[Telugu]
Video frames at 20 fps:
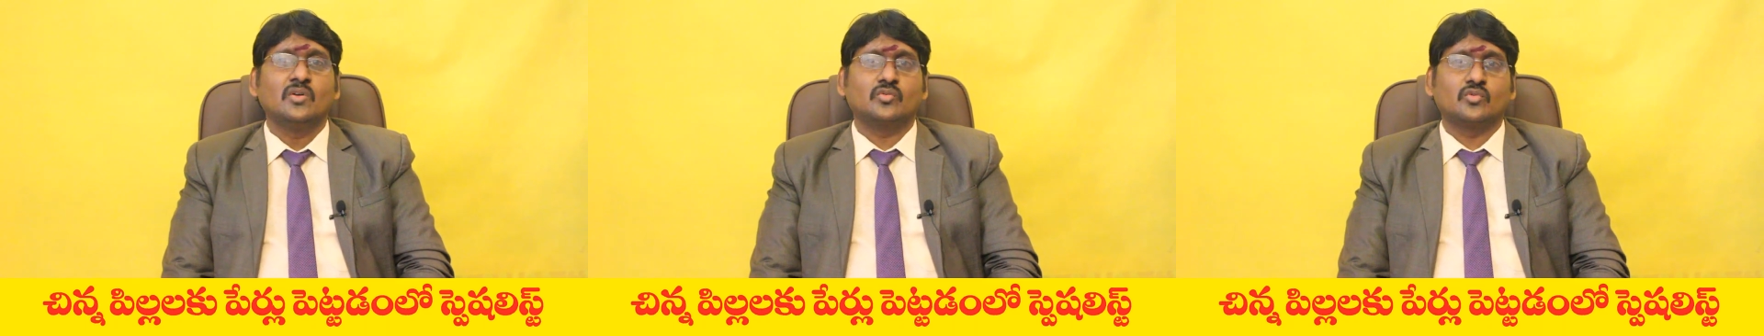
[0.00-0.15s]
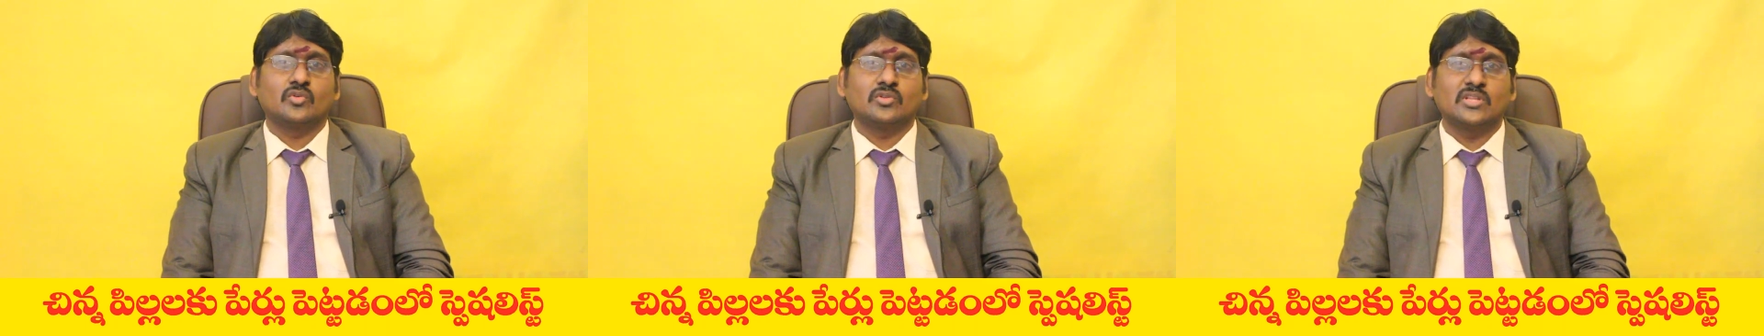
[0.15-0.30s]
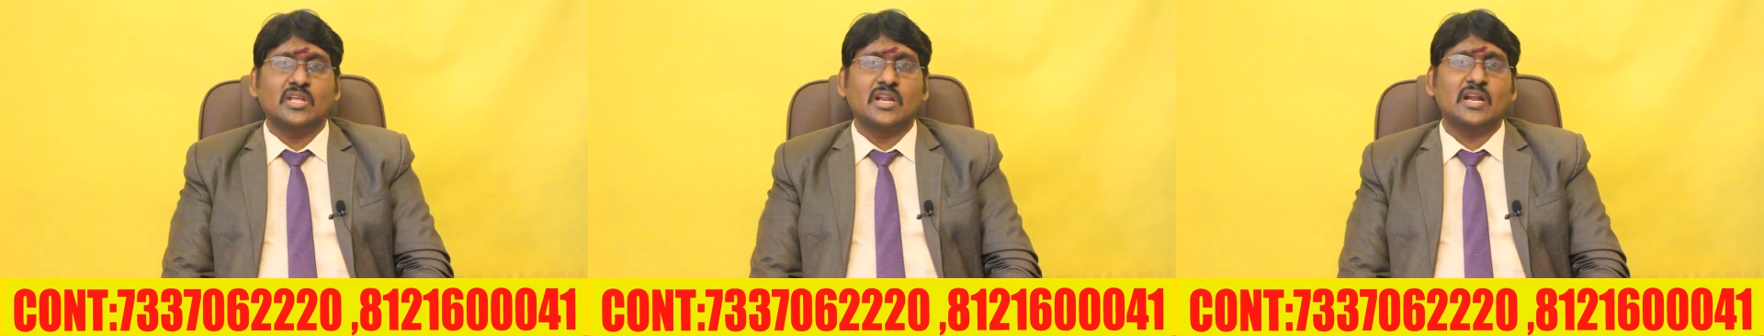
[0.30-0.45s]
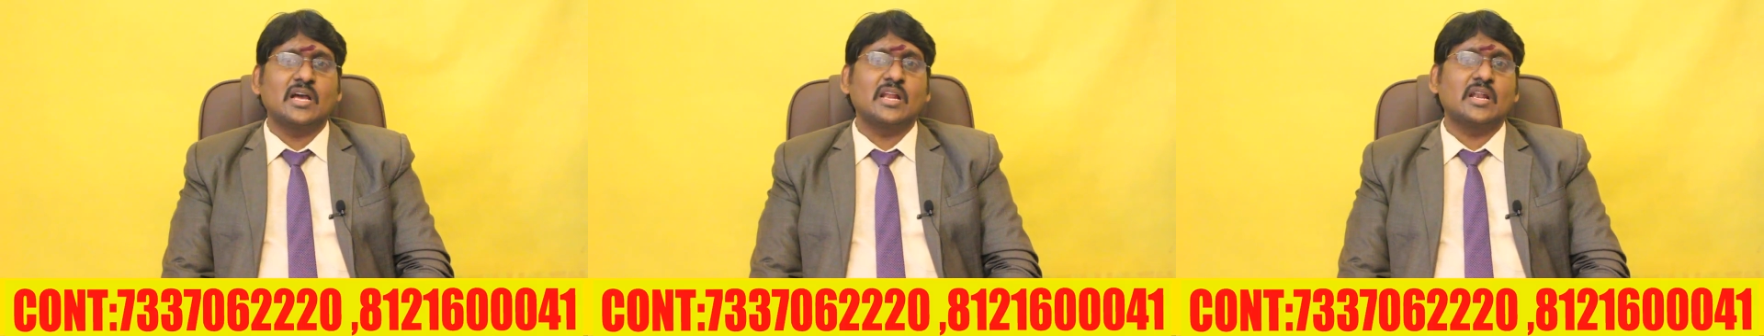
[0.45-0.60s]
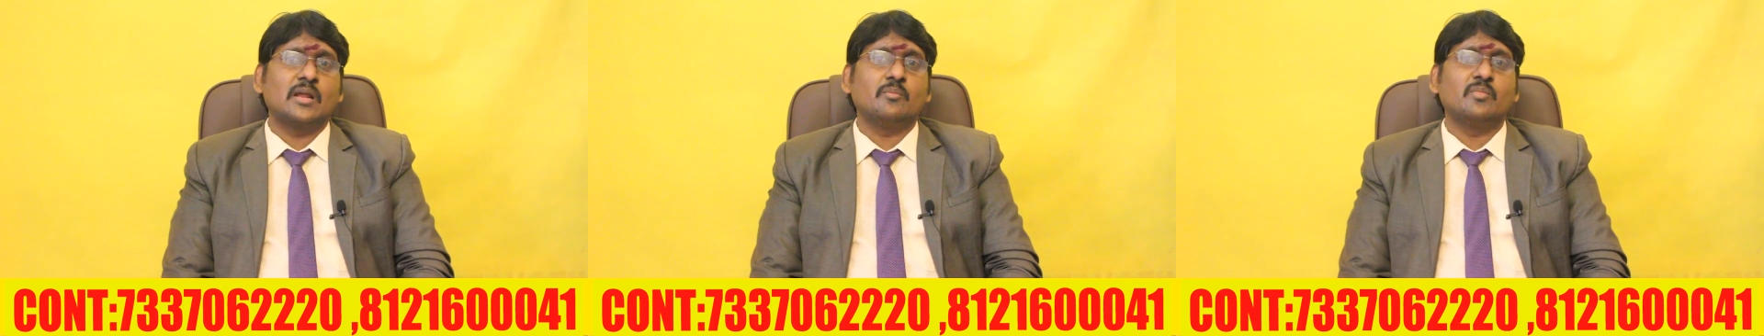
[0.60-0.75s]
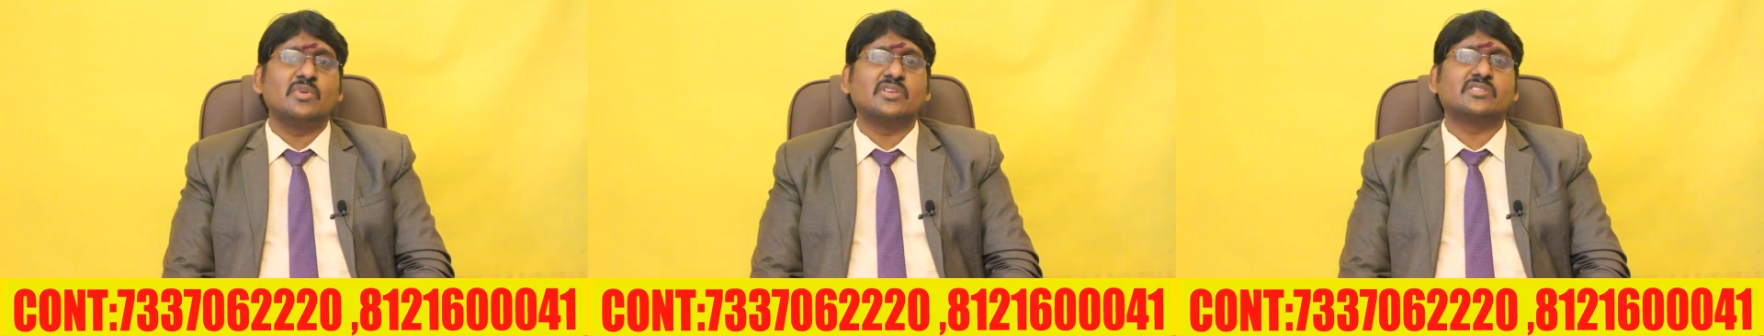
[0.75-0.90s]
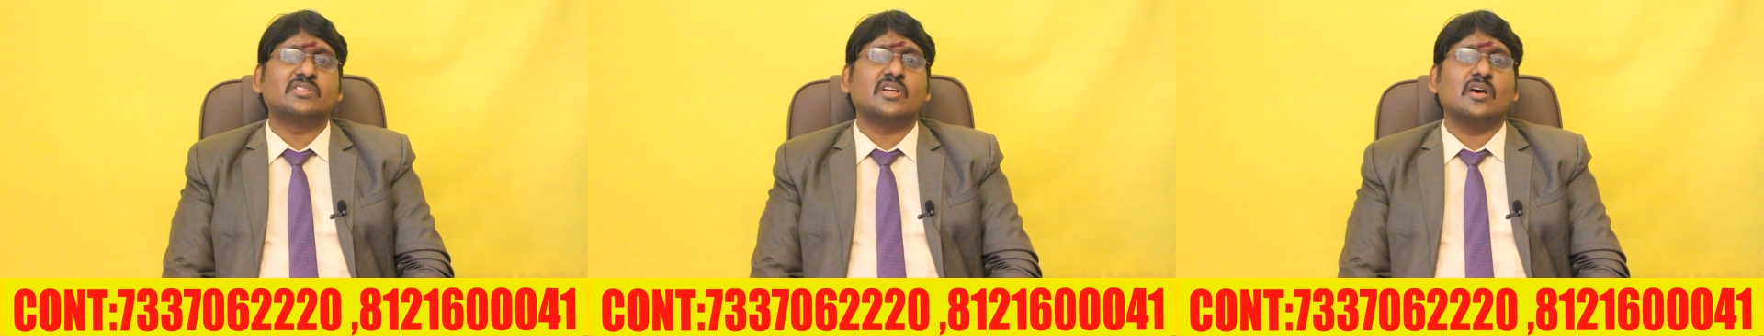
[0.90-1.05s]
తొందరగా
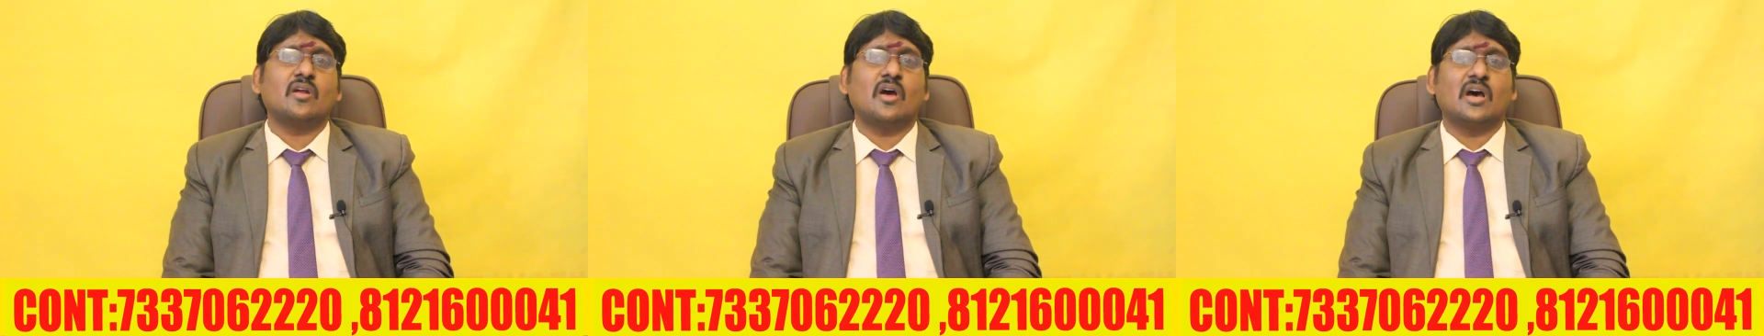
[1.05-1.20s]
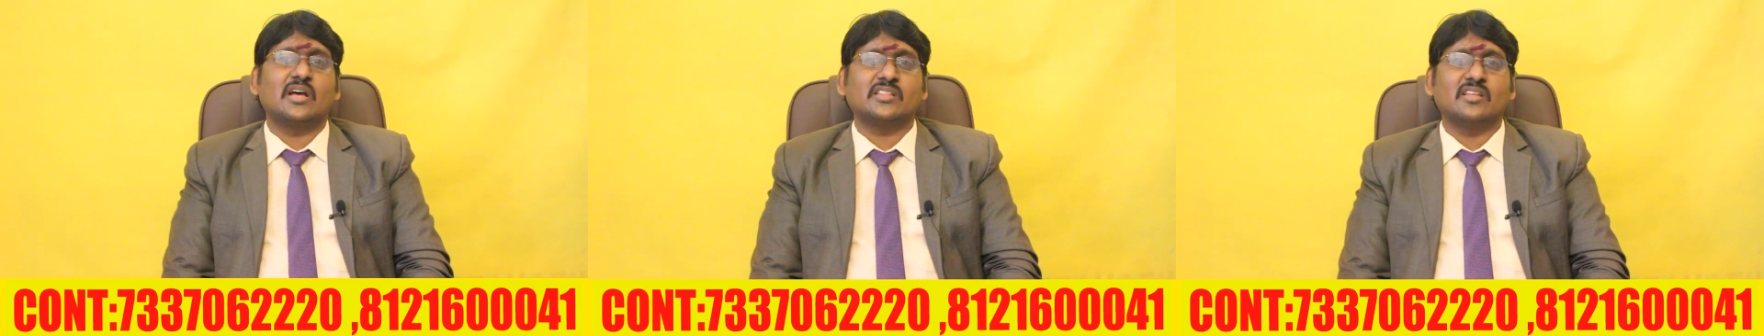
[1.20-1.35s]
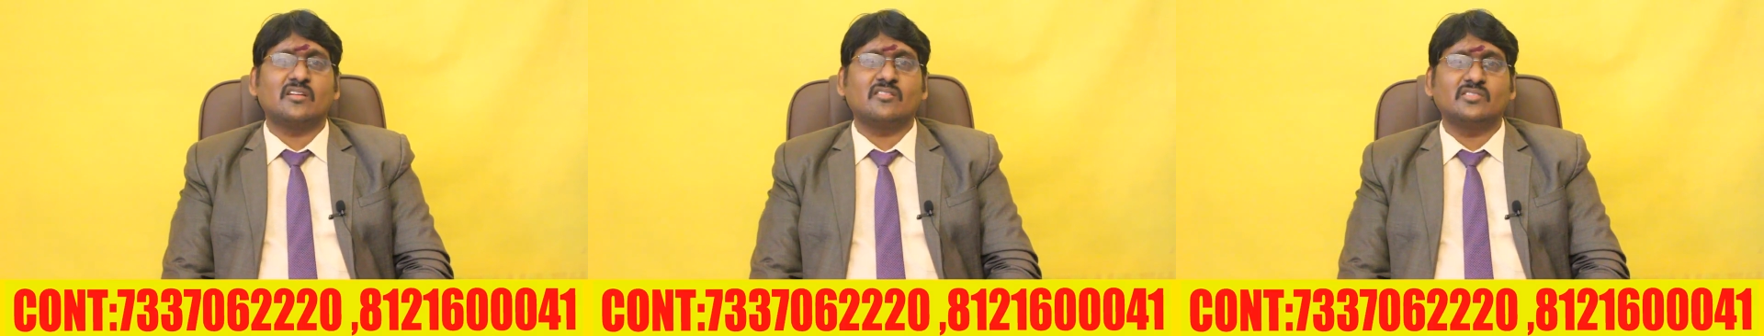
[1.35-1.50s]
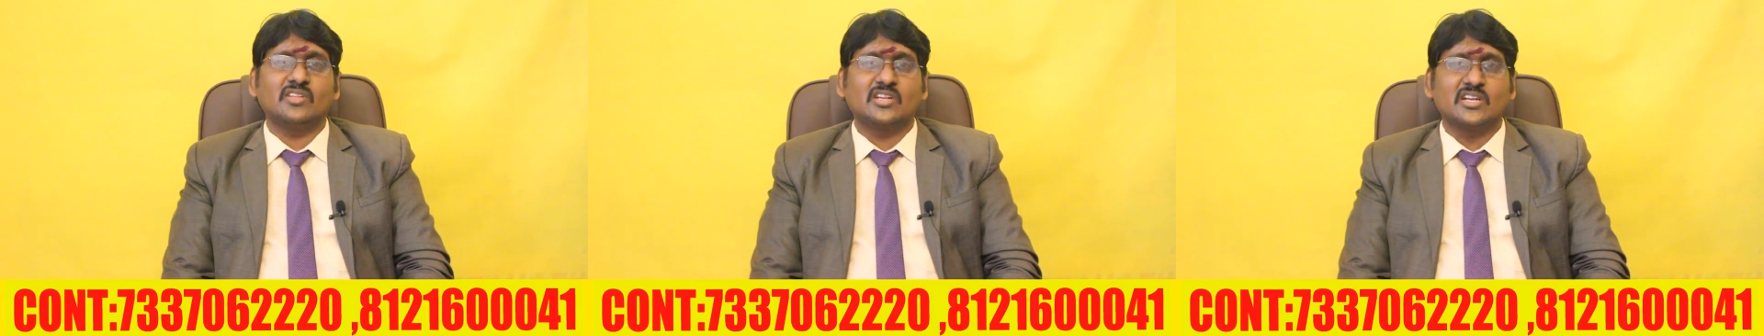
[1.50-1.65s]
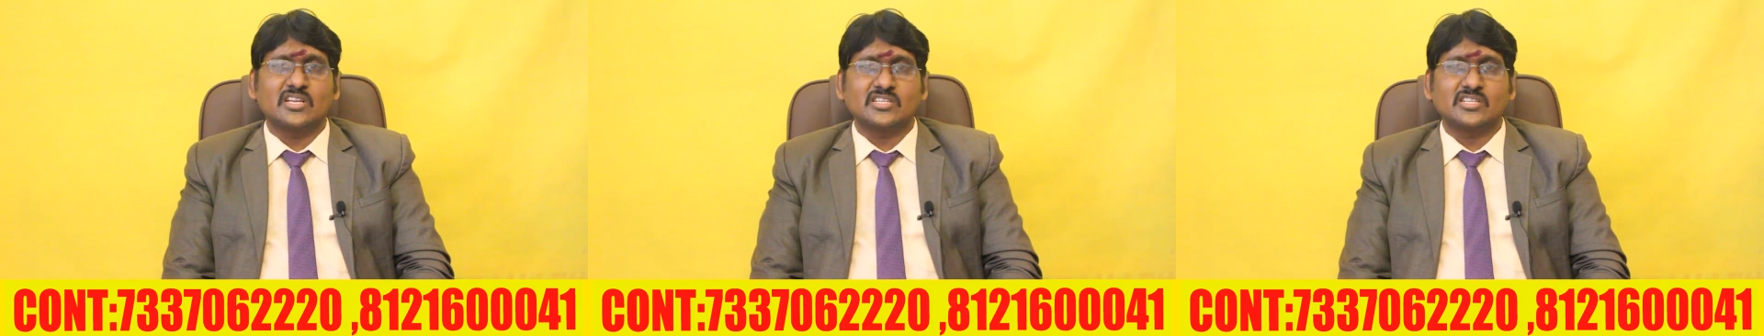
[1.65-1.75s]
నమ్మిస్తారు ఆ తర్వాత